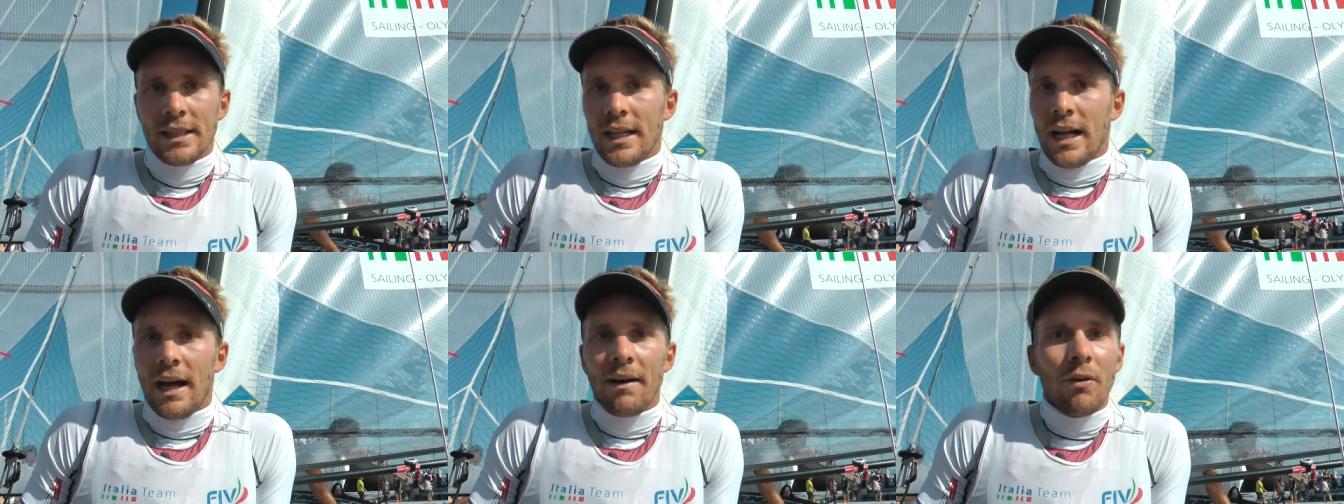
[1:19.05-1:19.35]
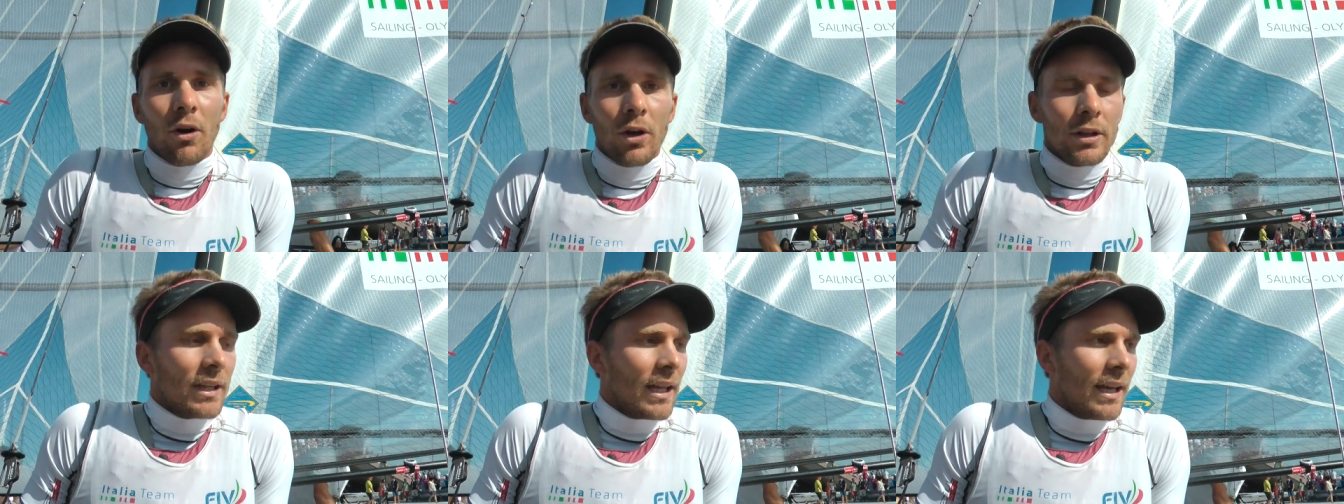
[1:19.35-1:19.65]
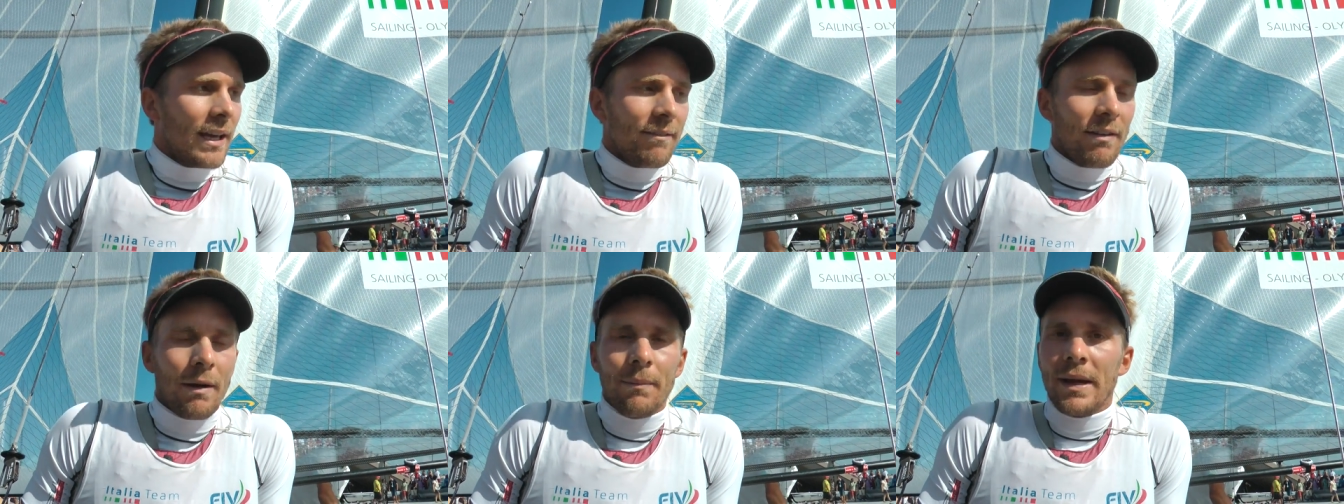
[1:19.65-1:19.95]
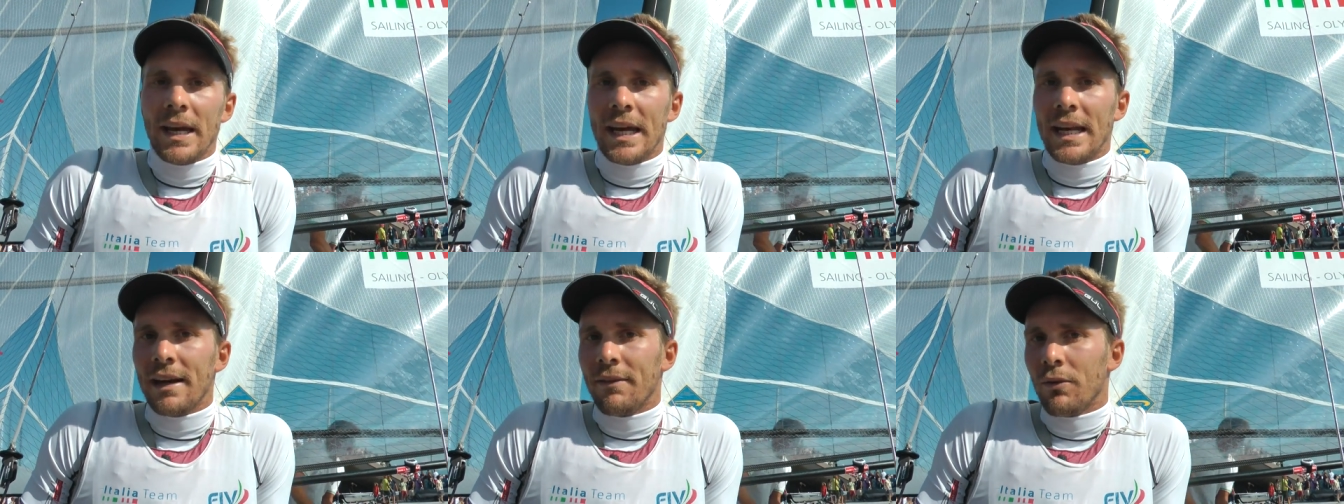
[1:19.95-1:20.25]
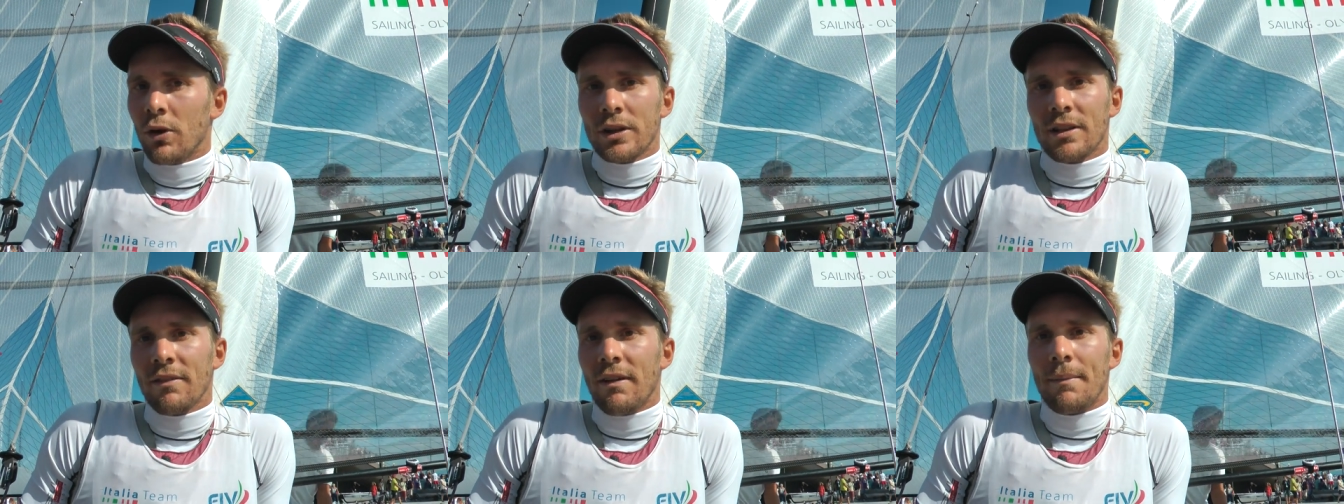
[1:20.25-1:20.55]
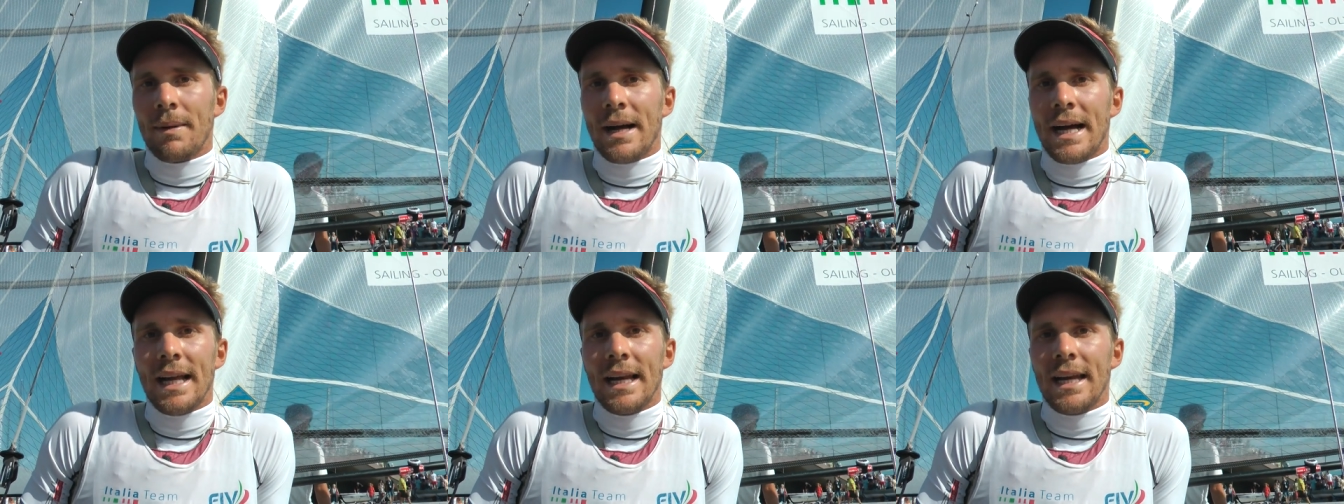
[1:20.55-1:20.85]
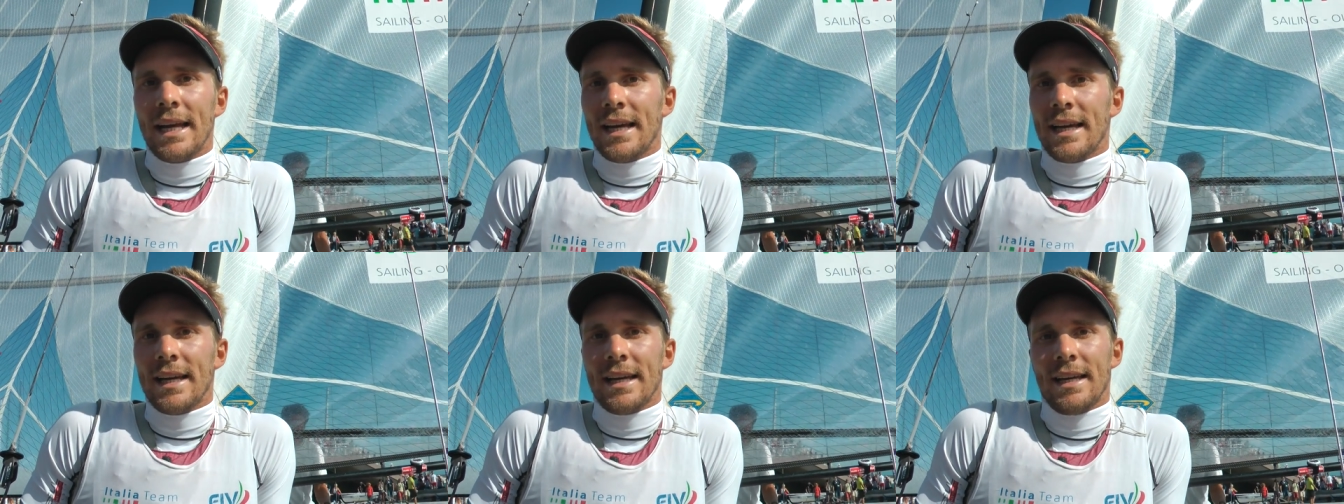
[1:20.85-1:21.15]
a volte va bene, a volte va
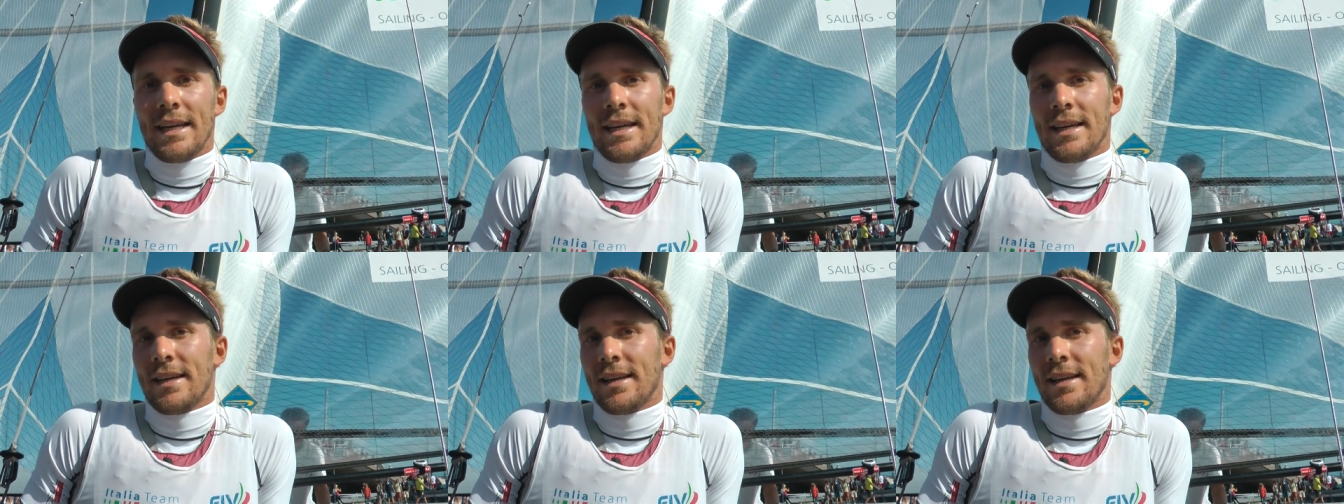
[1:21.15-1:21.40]
male,